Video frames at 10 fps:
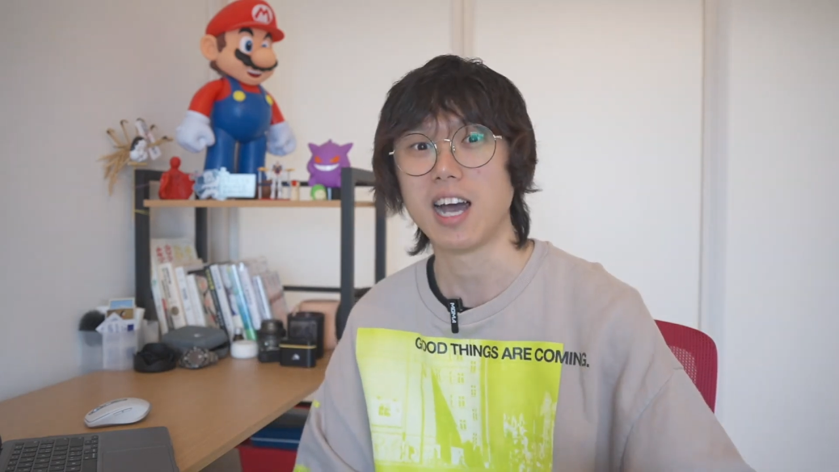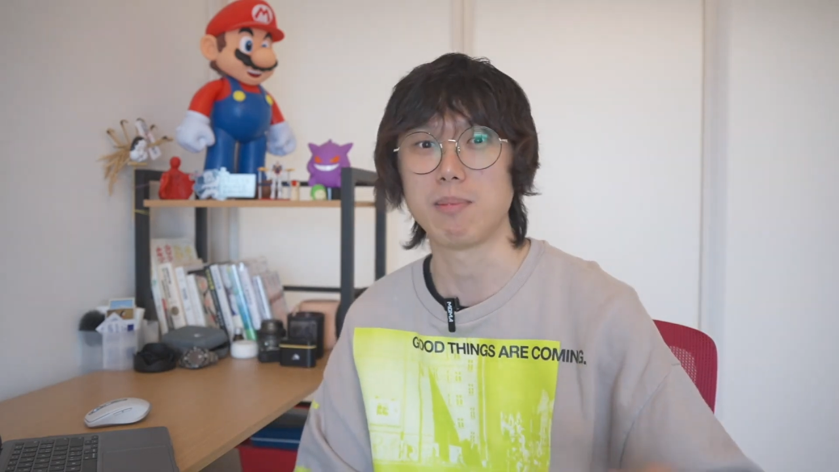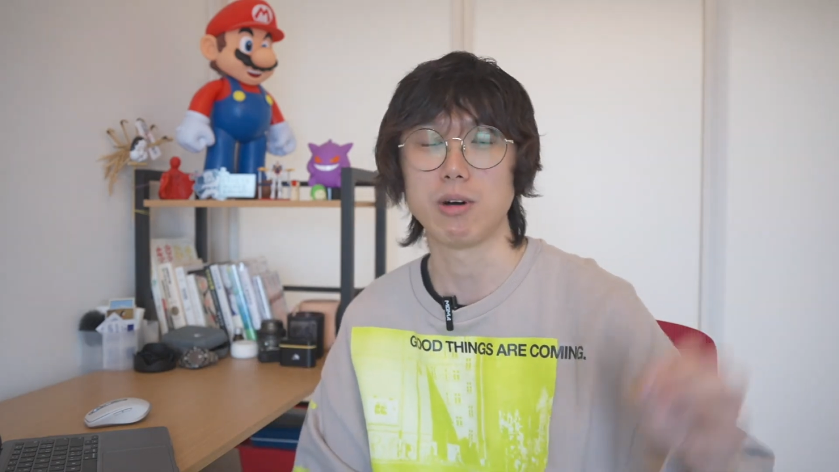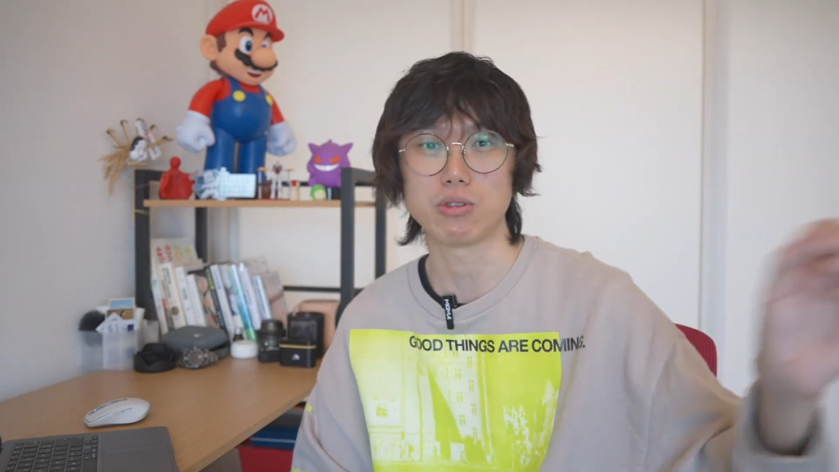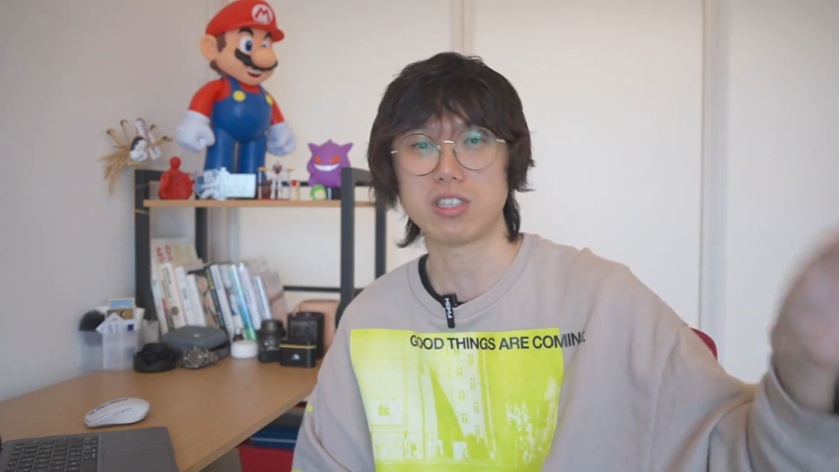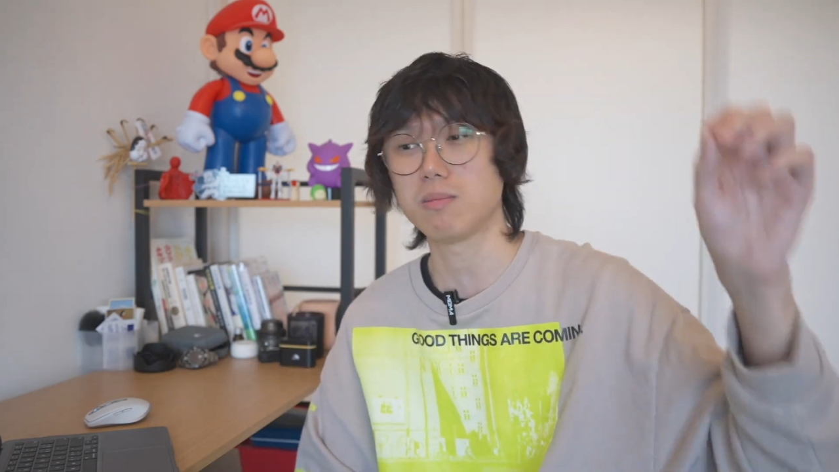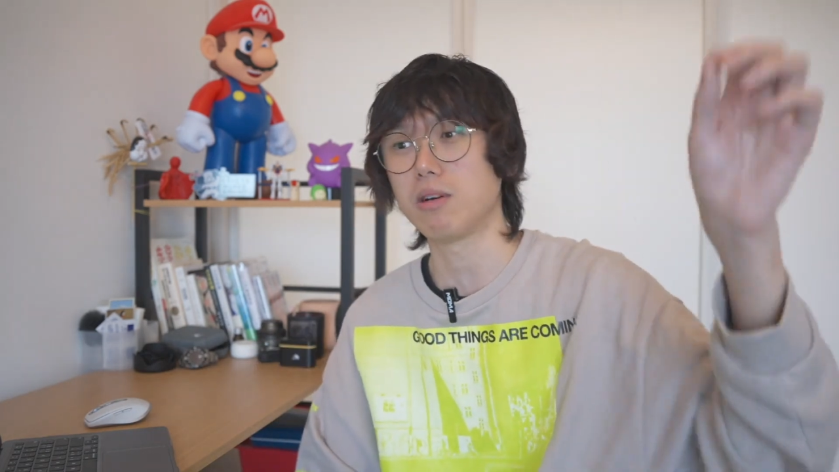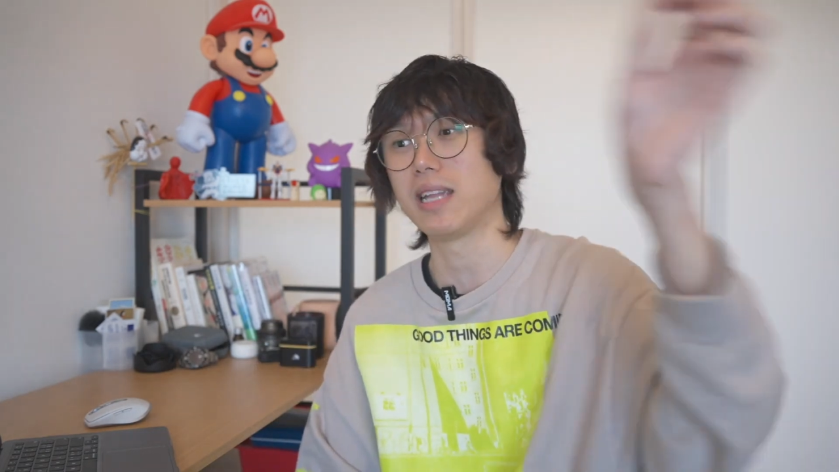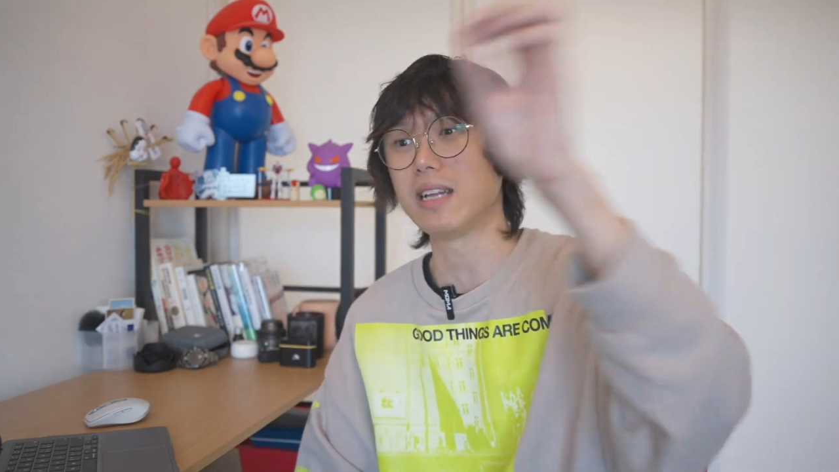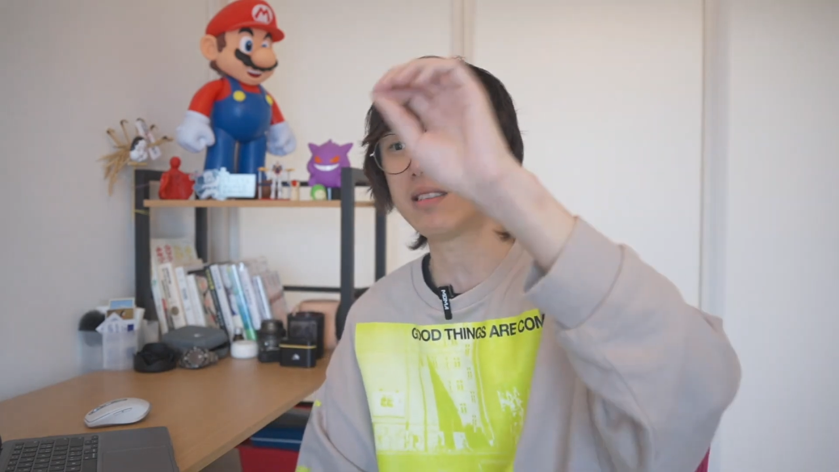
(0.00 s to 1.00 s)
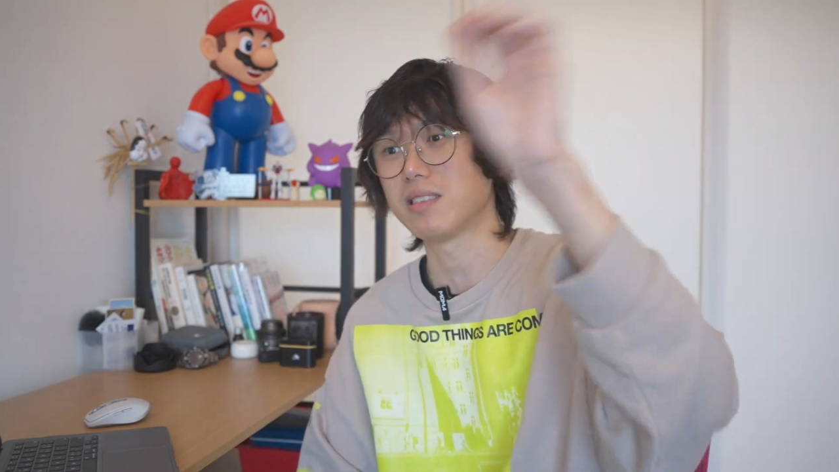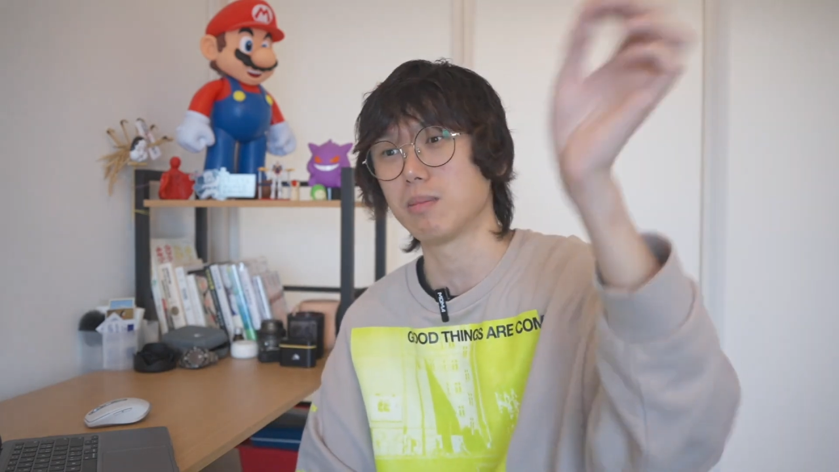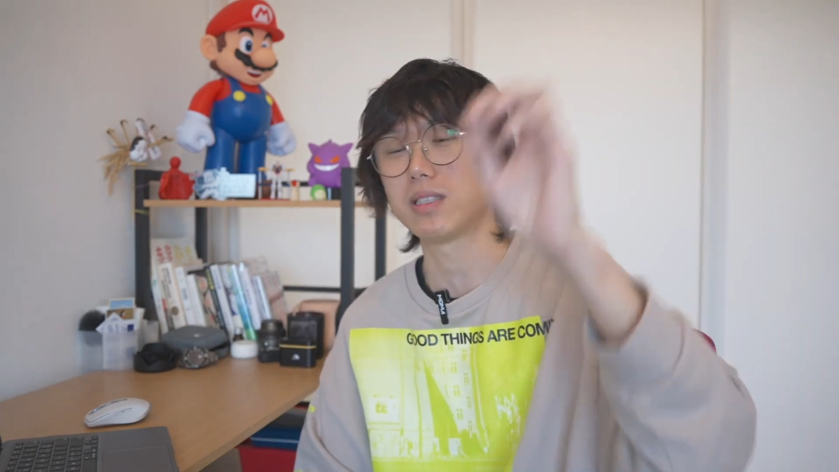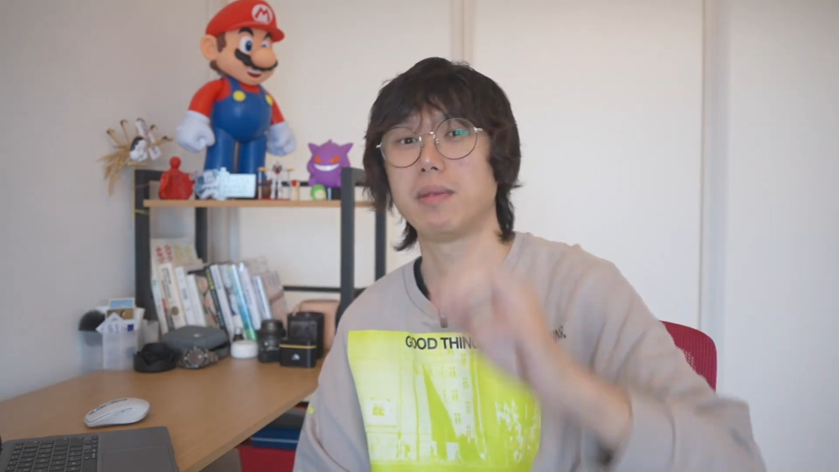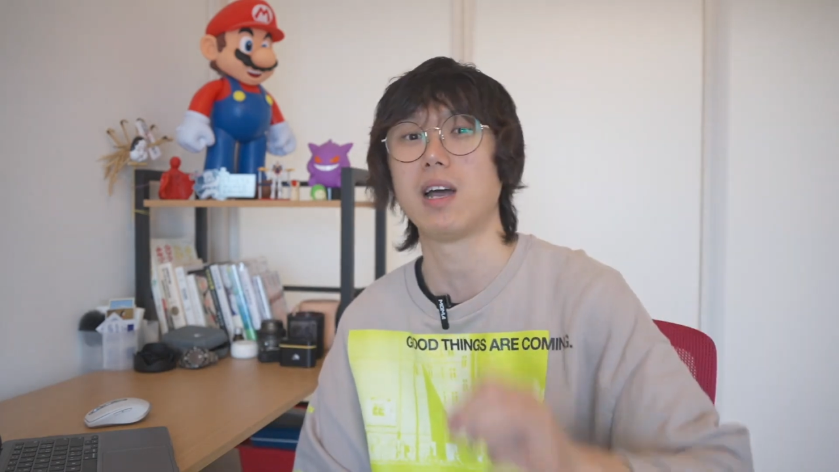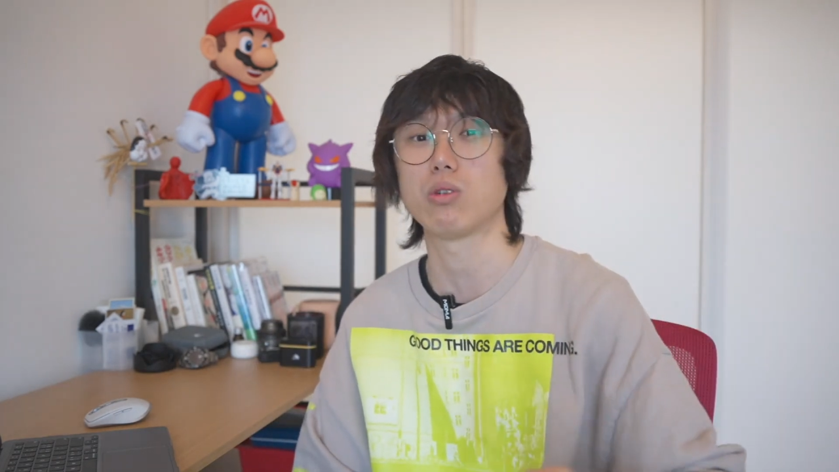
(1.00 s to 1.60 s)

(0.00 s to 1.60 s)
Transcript: 啊，某事某男子怎么怎么样，